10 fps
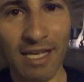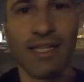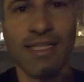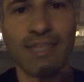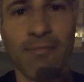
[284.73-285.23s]

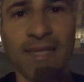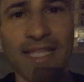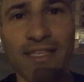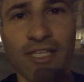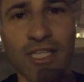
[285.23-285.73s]
Elisabetta
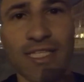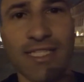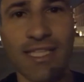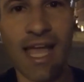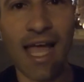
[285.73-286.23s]
dice ti
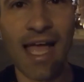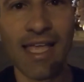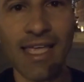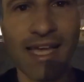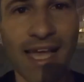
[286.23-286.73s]

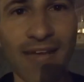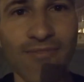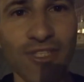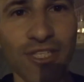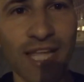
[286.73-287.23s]
stai
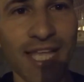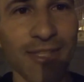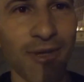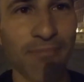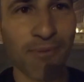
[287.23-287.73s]

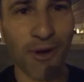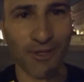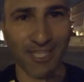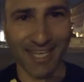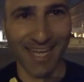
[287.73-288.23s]
avvicinando a
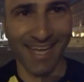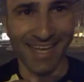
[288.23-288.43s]
Modena.